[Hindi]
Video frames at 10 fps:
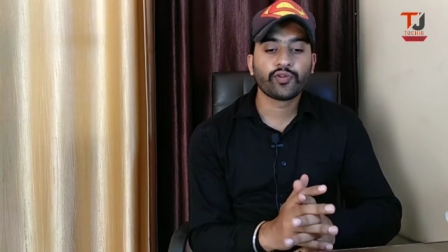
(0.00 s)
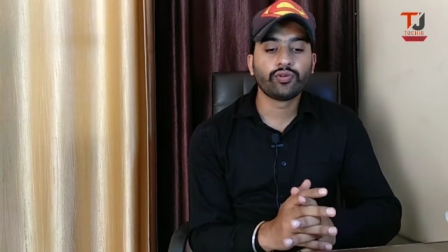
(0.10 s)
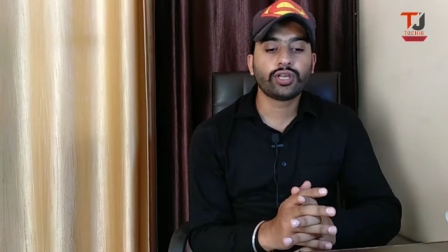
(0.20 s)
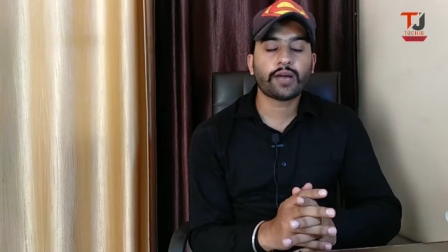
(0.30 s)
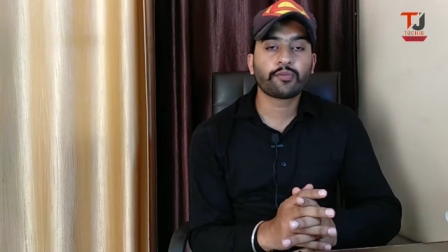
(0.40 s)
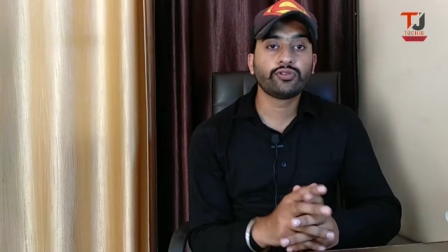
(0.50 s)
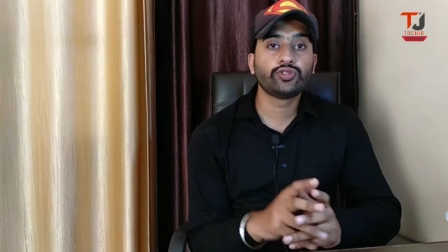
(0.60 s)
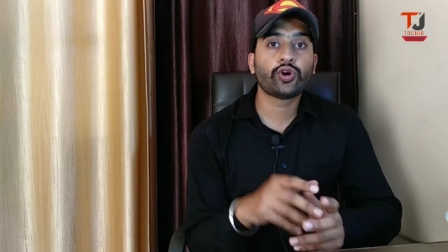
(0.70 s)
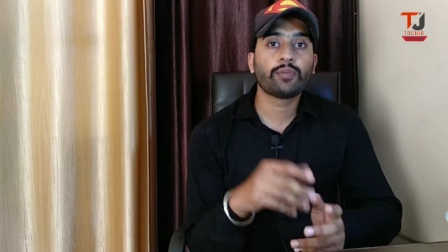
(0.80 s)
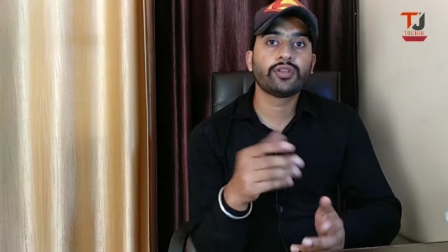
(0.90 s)
क्योंकि आपको
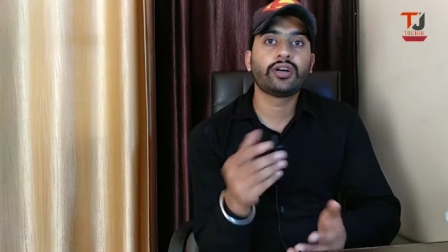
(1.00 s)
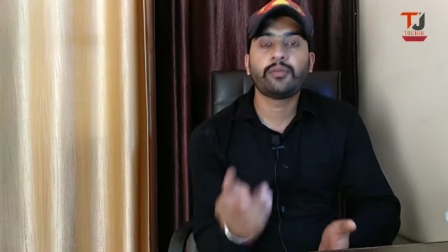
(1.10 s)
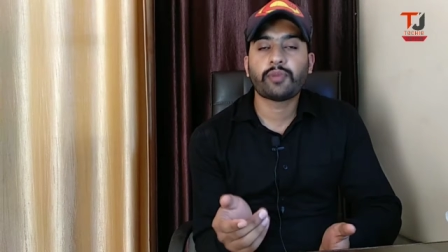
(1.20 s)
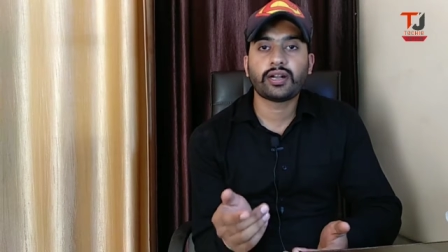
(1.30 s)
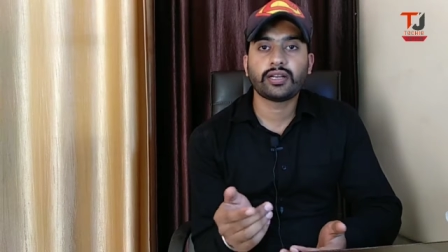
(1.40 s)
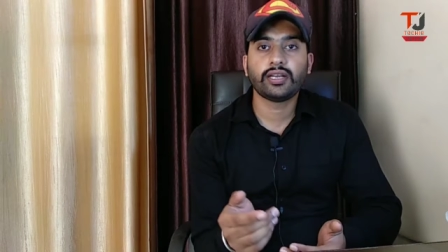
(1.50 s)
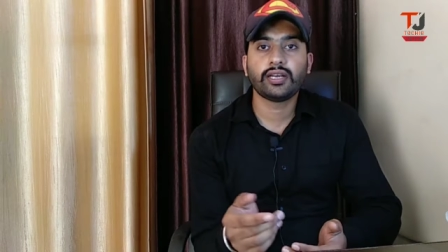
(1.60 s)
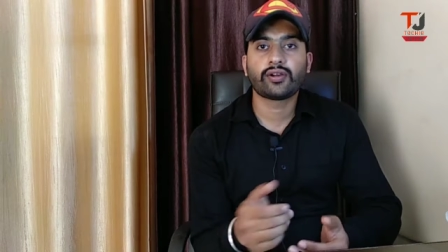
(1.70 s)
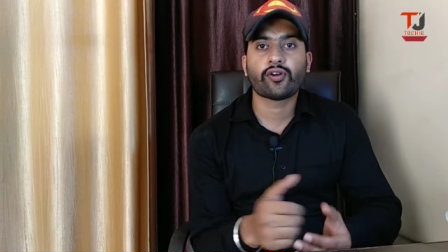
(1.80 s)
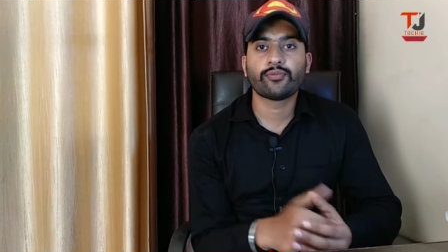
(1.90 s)
जो आप थर्ड पार्टी
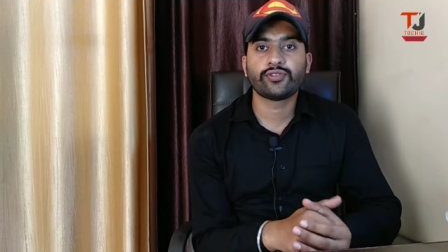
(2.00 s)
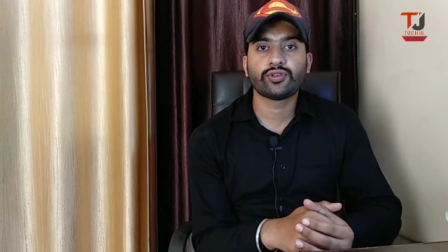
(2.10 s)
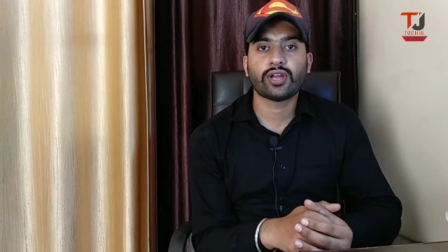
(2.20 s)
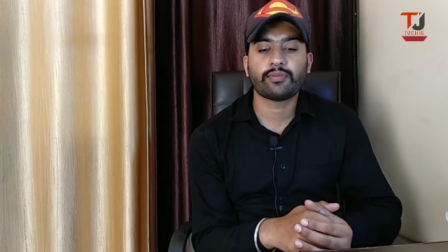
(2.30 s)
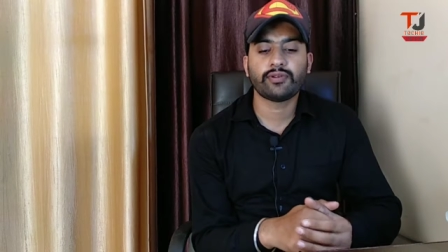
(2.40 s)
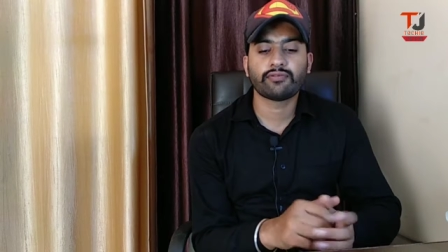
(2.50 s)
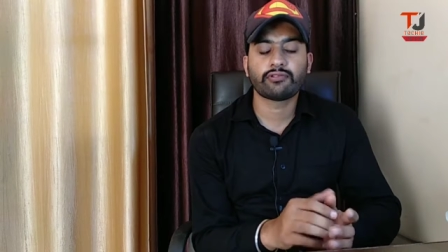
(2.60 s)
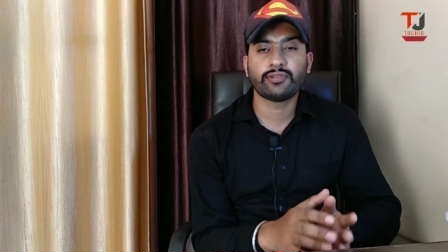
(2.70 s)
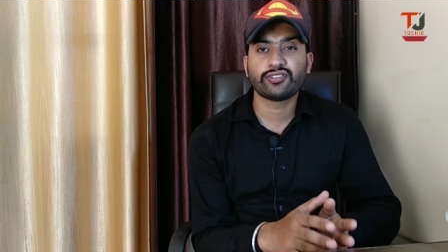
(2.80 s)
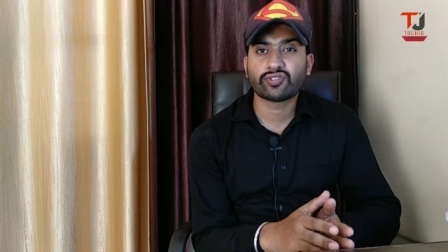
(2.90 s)
पार्टी रॉम्स जो है अपने
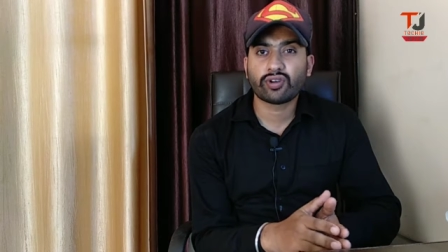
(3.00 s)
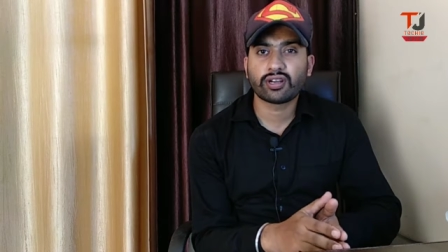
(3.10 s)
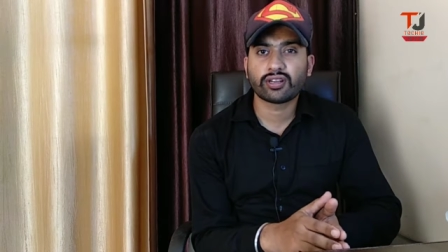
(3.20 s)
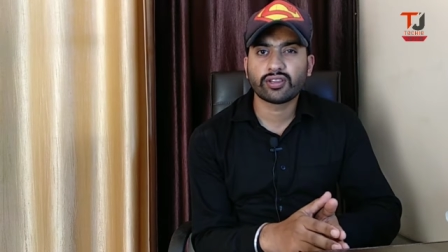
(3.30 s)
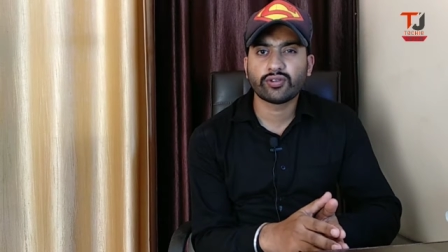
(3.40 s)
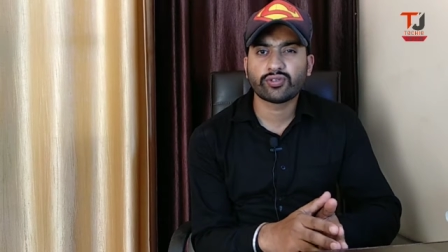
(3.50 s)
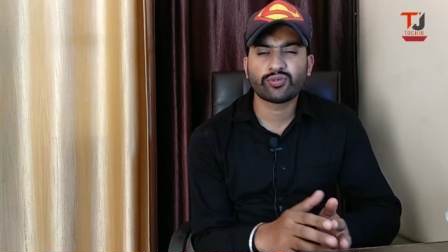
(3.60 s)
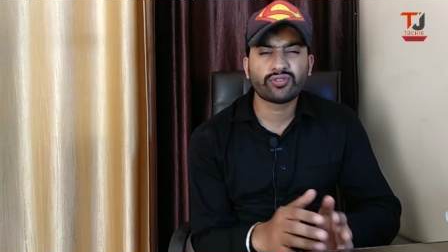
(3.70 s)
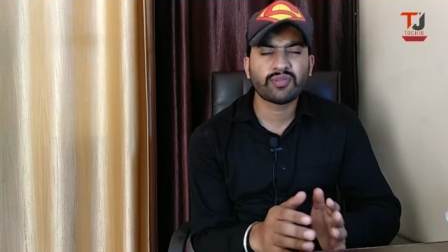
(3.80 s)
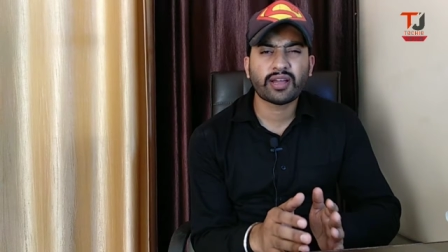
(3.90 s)
फ़ोन में इंस्टॉल करते हो तो
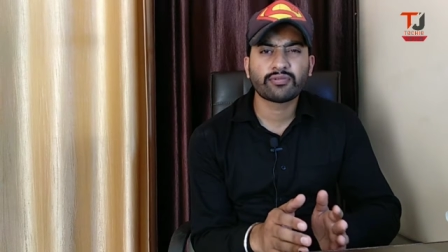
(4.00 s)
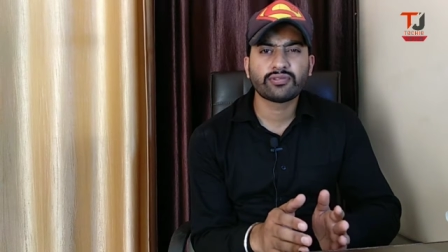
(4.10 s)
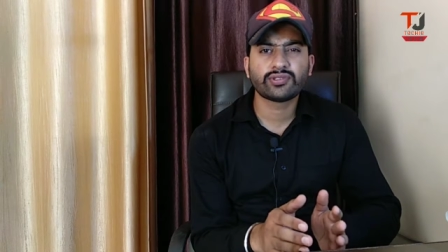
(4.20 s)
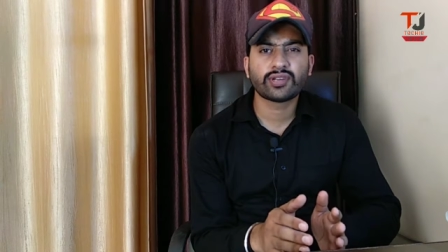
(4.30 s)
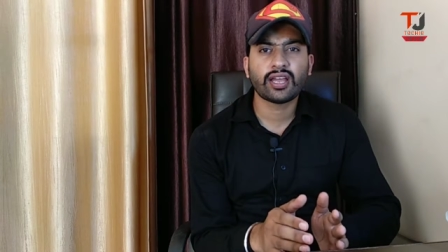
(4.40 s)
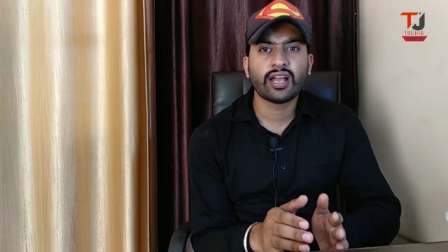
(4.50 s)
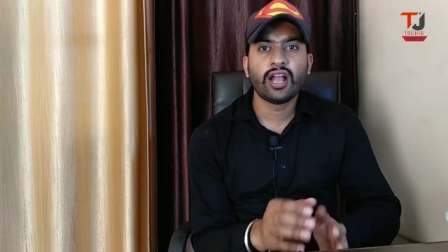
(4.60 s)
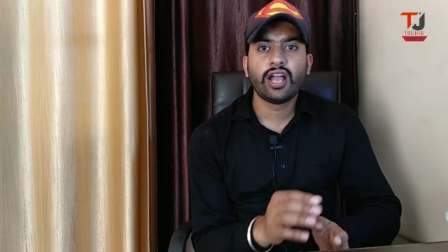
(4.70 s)
उसमें आपको जो है